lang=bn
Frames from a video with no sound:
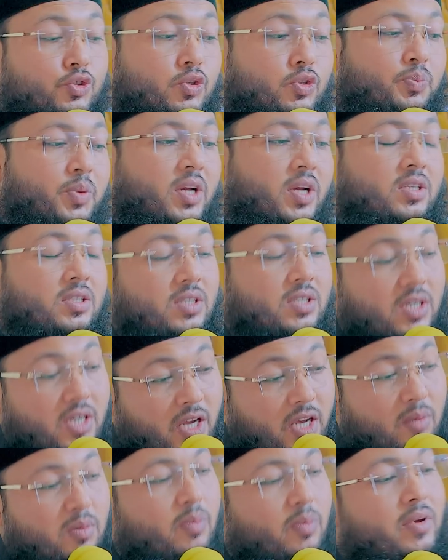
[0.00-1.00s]
অসুস্থ ব্যক্তি
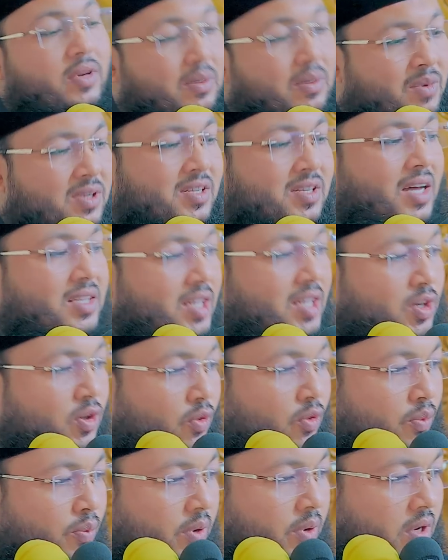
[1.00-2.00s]
কিভাবে নামাজ আদায়
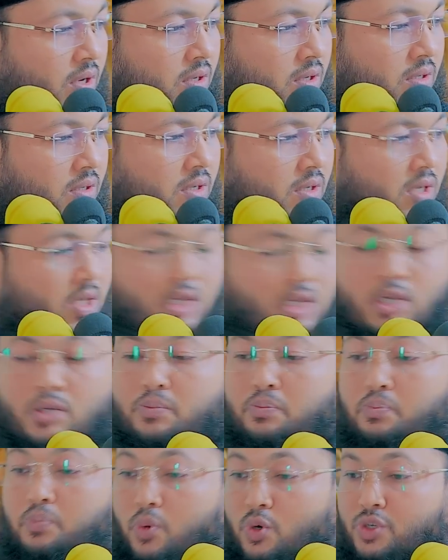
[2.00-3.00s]
করবে
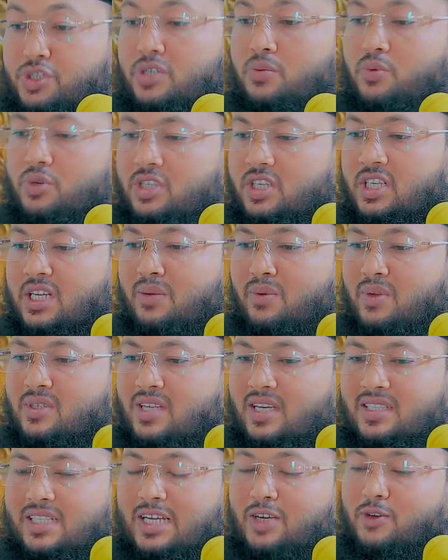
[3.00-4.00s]
বসে বসে নামাজ
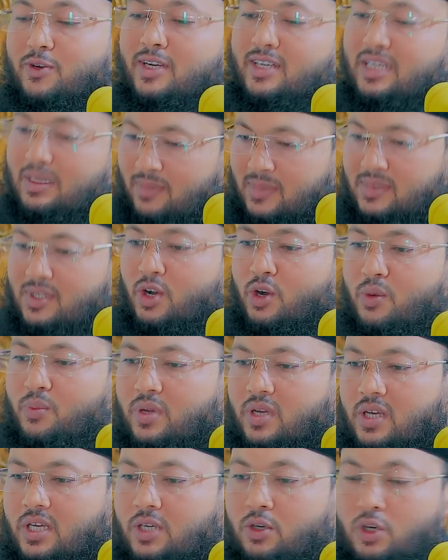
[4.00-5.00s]
আদায় করলে নামাজ হবে
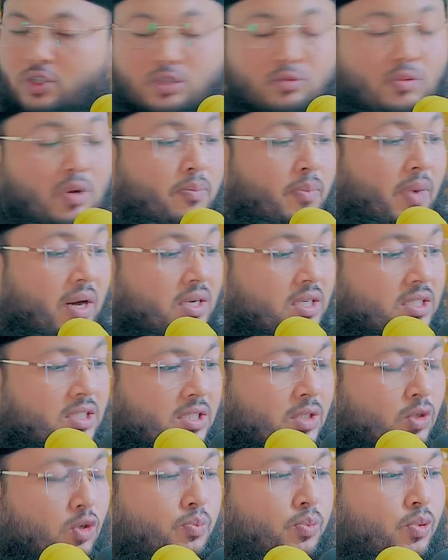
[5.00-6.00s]
কি অথবা
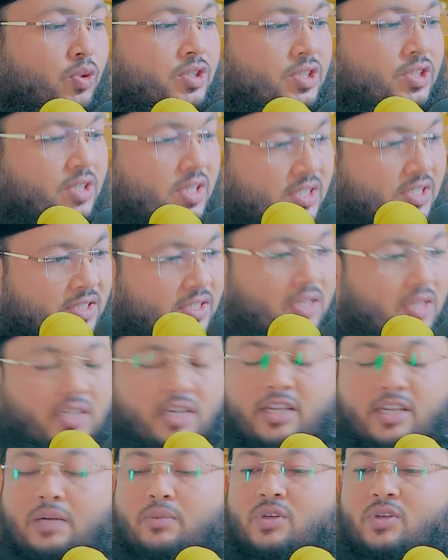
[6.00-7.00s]
বালিশের উপর সাজদা
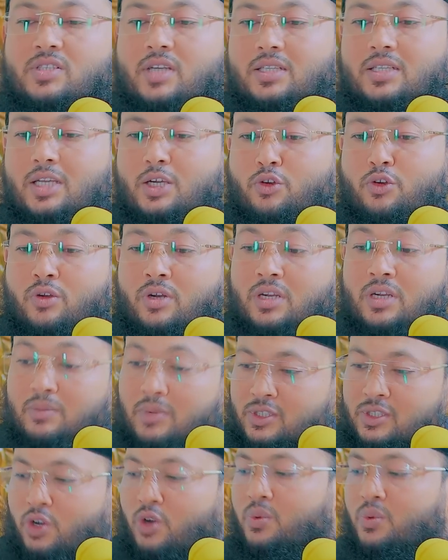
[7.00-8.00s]
দিয়ে নামাজ আদায় করলে
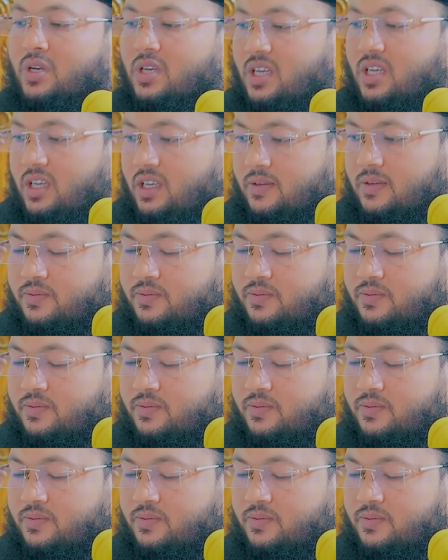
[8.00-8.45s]
নামাজ হবে কি